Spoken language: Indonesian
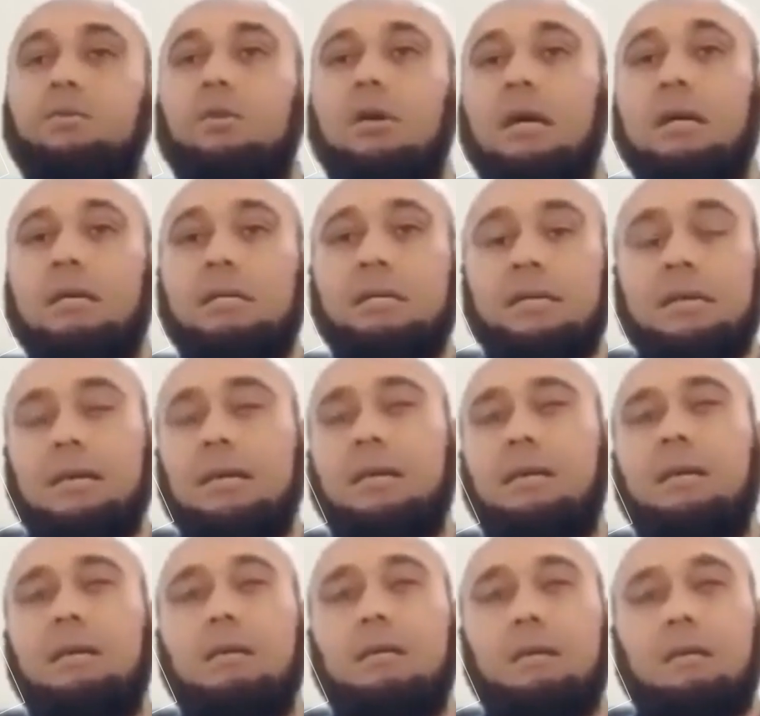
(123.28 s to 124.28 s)
juga
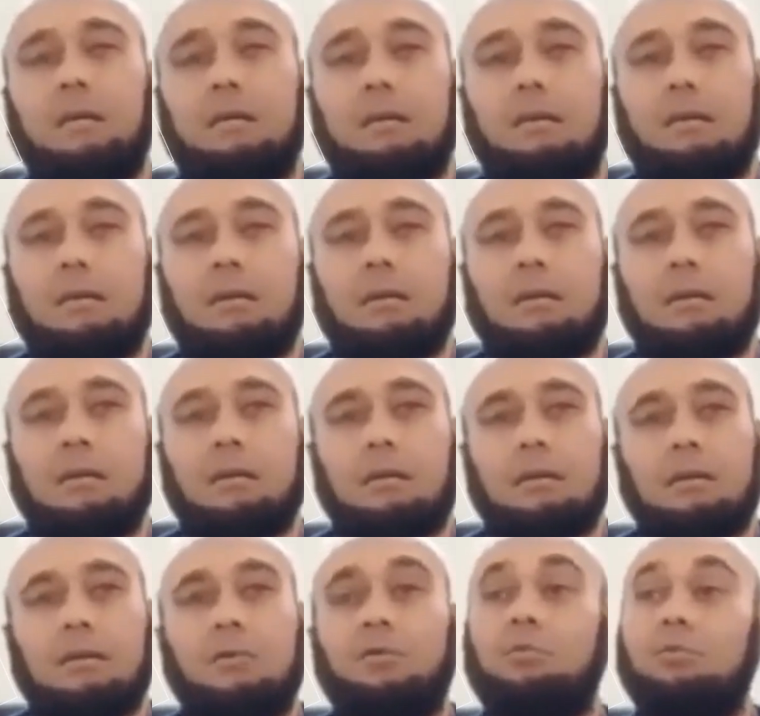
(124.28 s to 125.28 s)
dia
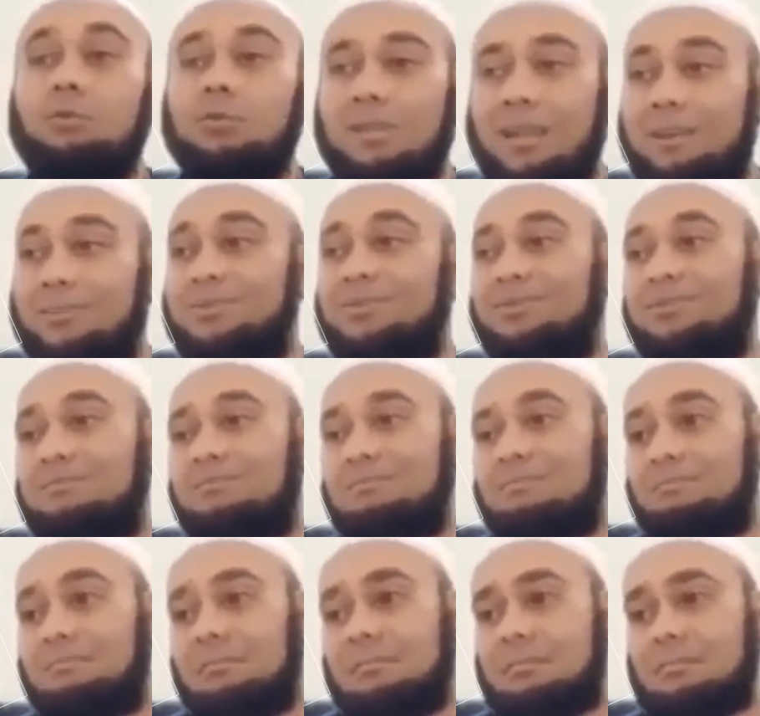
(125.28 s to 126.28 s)
uh, rumput laut
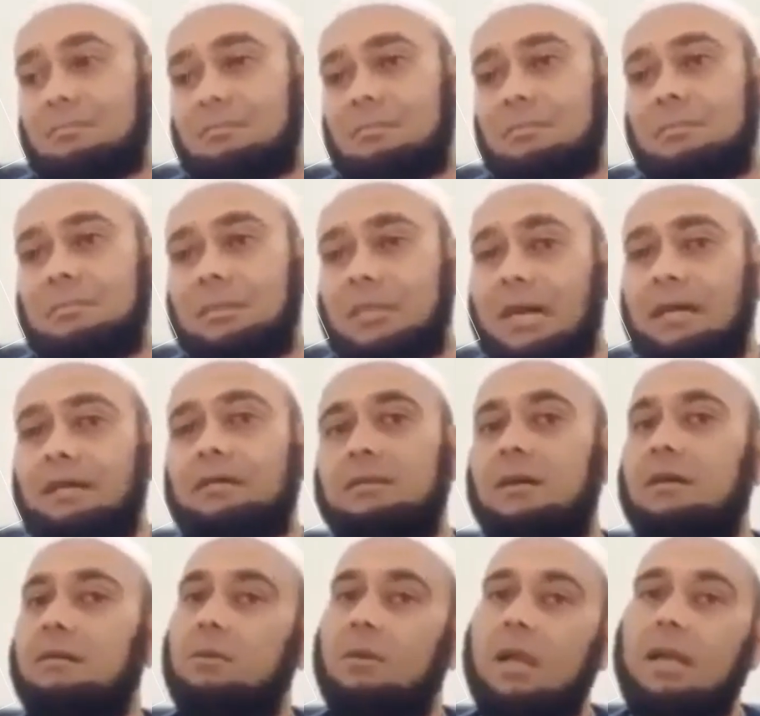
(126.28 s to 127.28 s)
dan
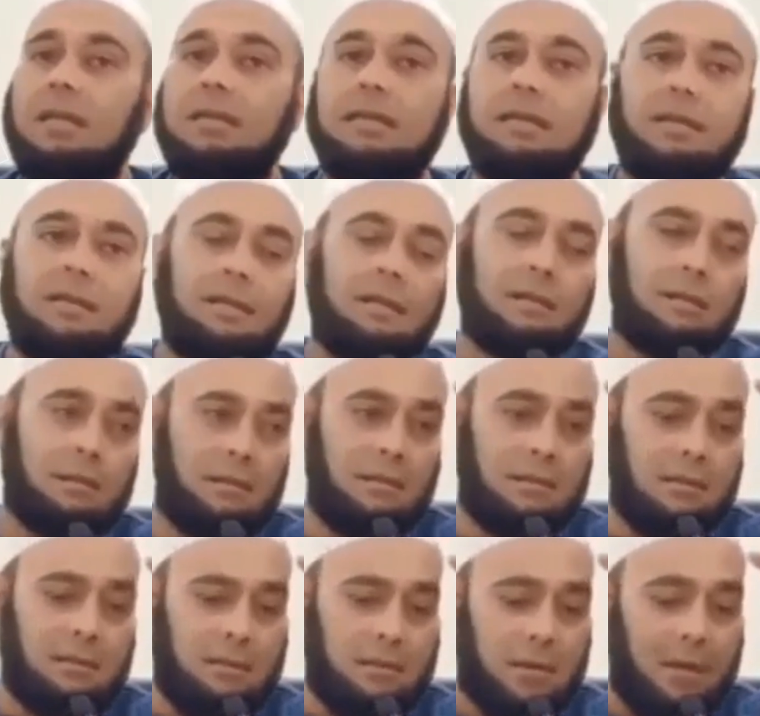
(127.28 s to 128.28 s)
satu lagi
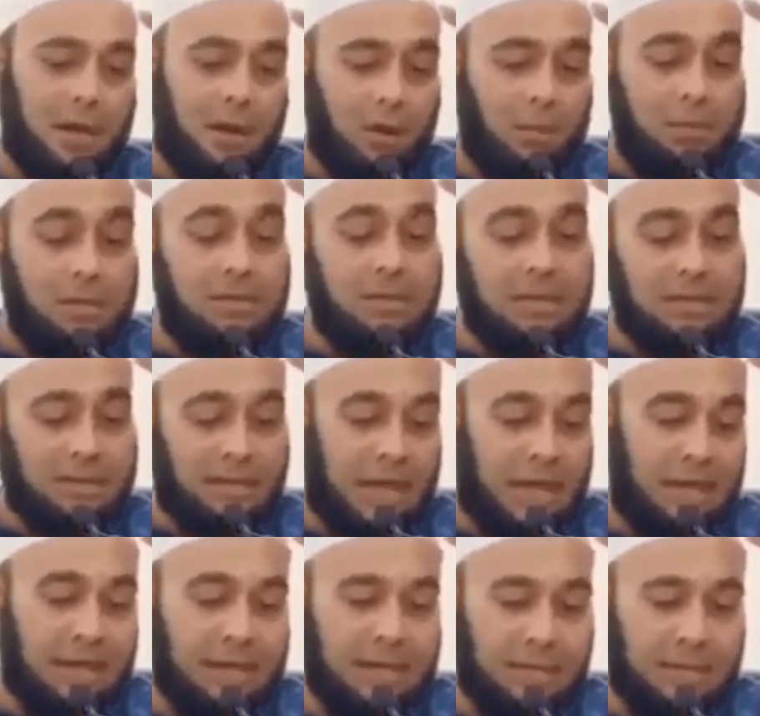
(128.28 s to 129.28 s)
kalau bisa
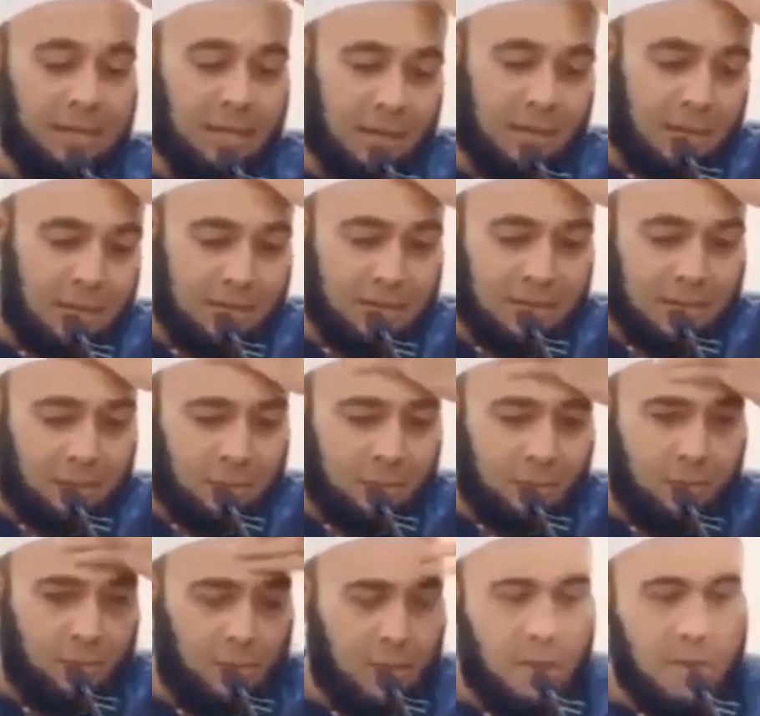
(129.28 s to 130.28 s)
cari ada
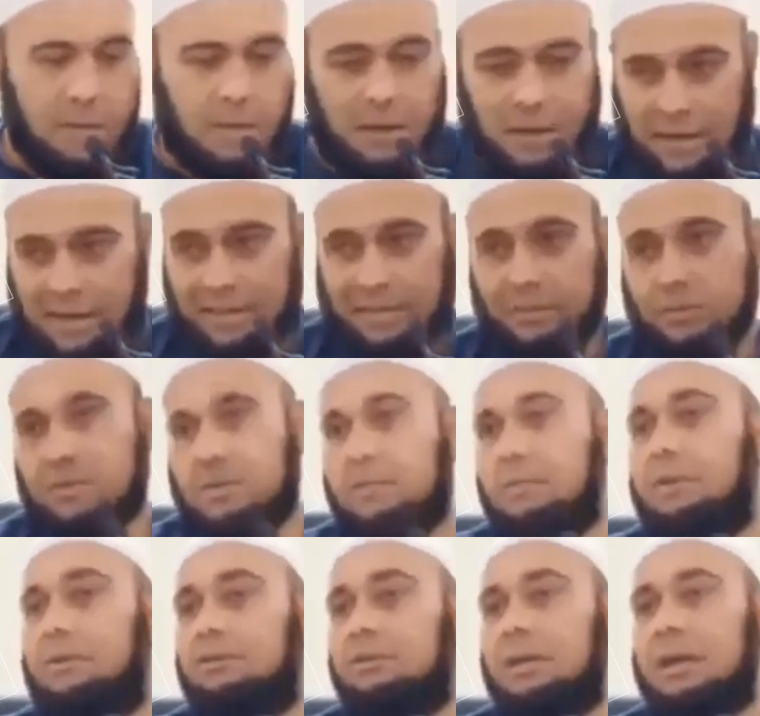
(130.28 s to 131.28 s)
satu kayu
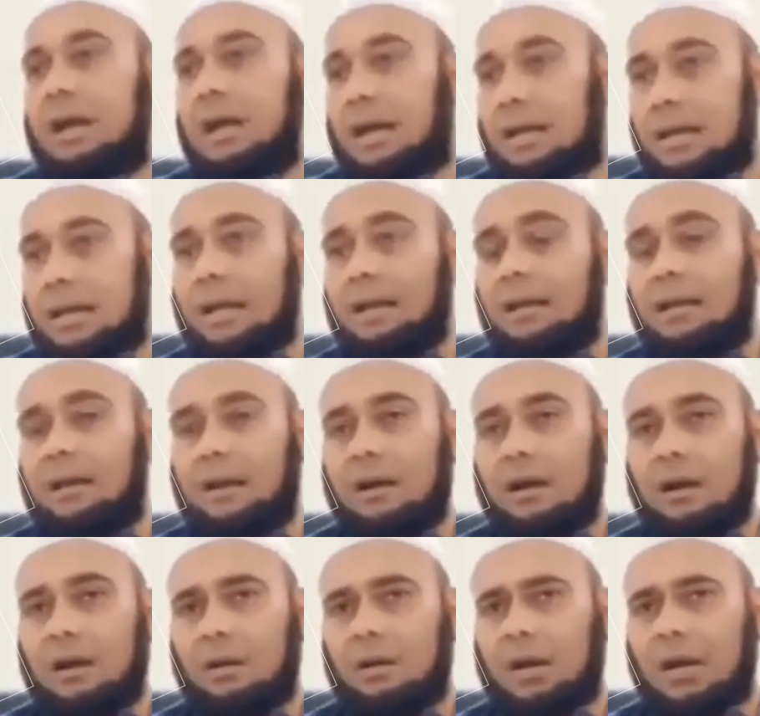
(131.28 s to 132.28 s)
tapi ini Indonesia nggak ada
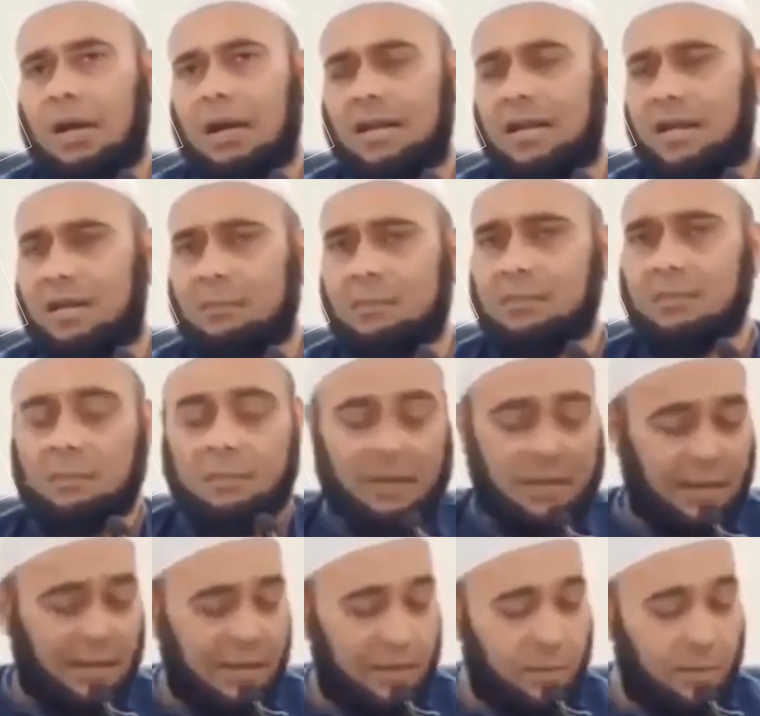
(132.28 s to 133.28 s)
kalau nggak ada ini bisa
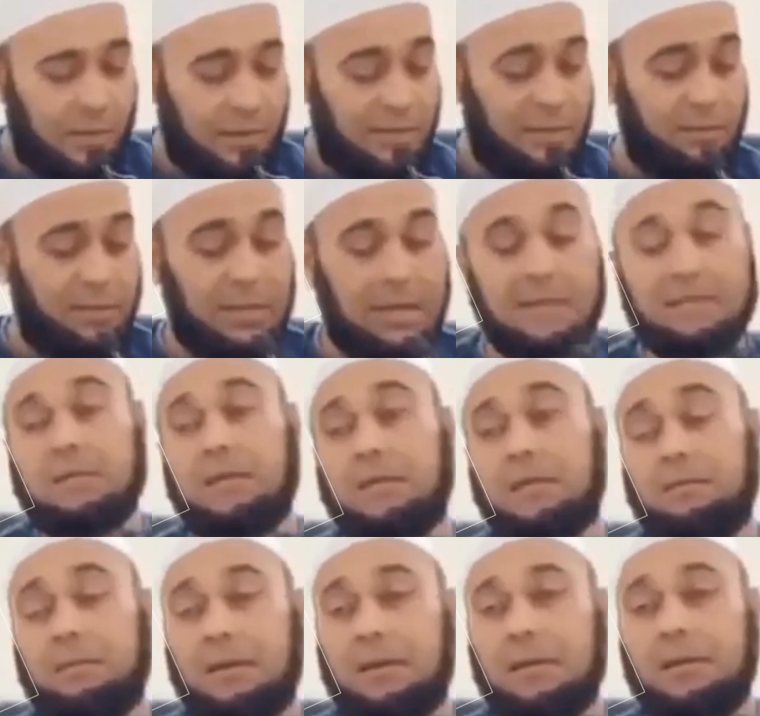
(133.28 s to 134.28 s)
pakai kayu manis biasa
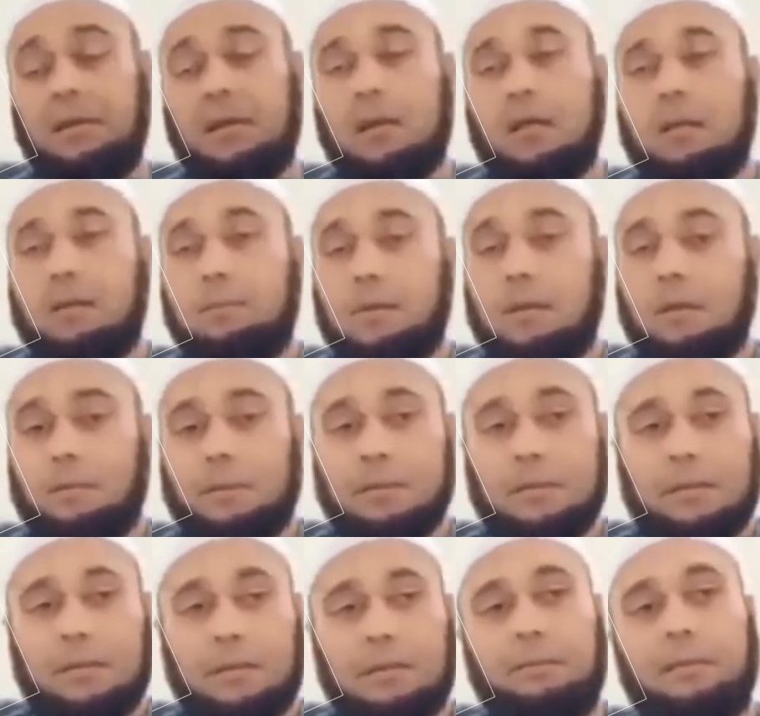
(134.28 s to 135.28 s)
kayak begini tapi kalau
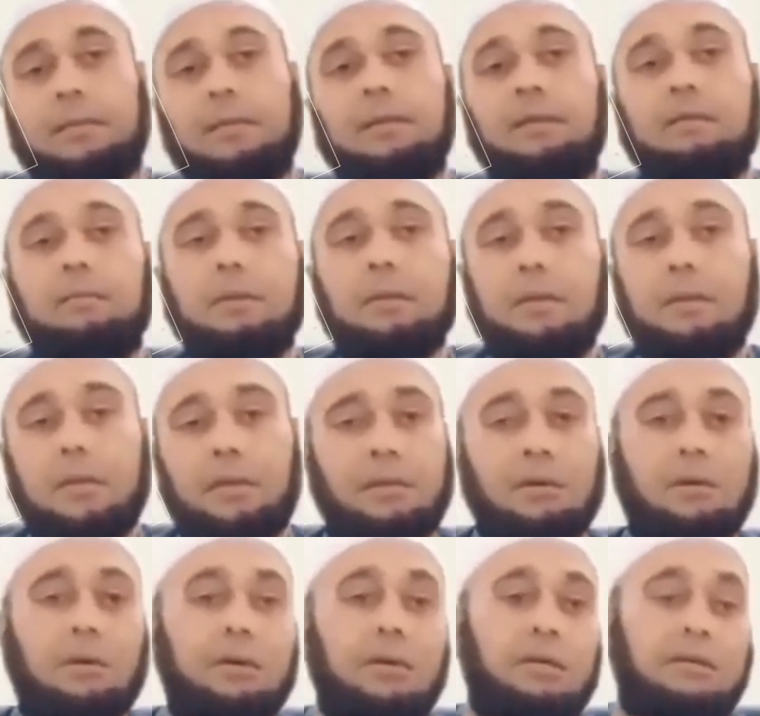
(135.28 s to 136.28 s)
bisa anda dapatkan namanya
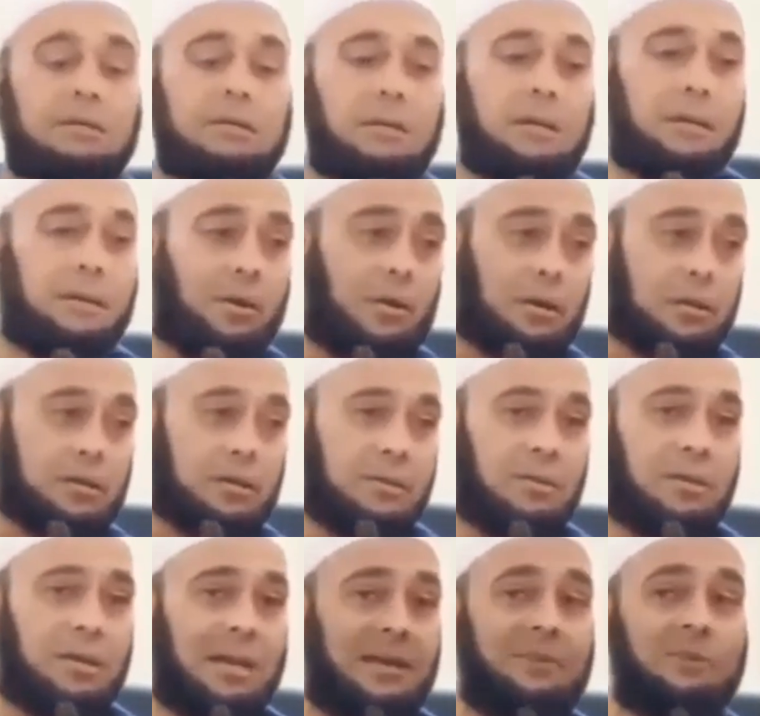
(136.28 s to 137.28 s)
licoris, licoris
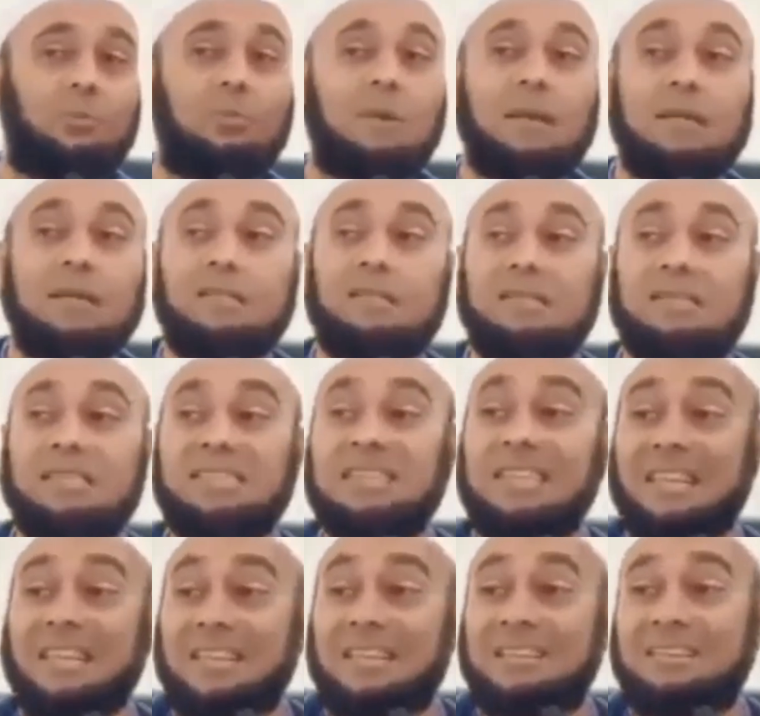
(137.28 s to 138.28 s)
itu kayu manis
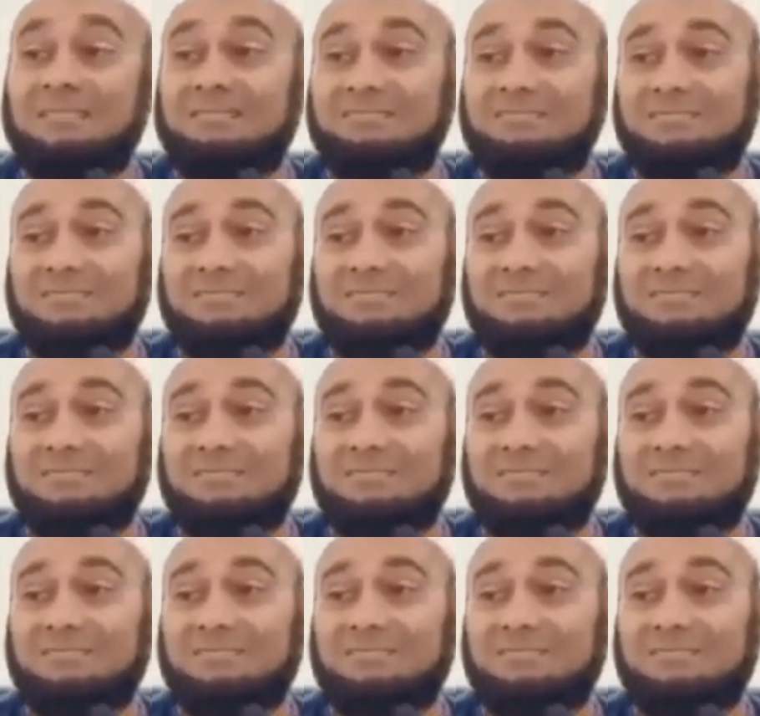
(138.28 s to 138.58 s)
Cina